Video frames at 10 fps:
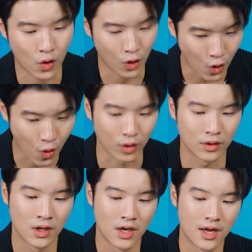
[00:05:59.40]
ทั่วโลก
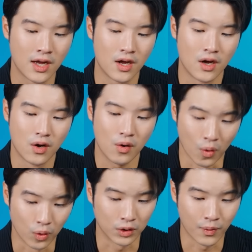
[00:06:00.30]
โอ้
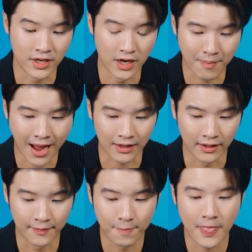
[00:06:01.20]
โหถือว่าเยอะมากเล
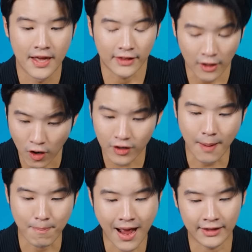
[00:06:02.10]
ยแต่เราลองก
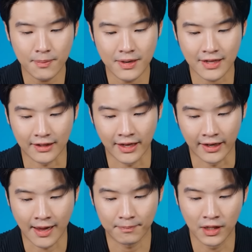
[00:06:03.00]
ลับมาที่บริษัทเทค
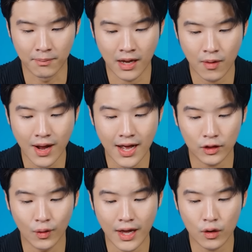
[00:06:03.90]
ครับถึงแม้ว่า
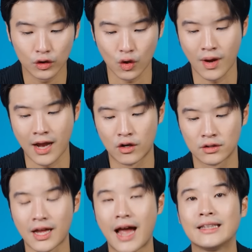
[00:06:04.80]
ตัวเลขคนตกงานของ
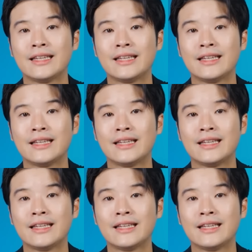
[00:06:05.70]
สาย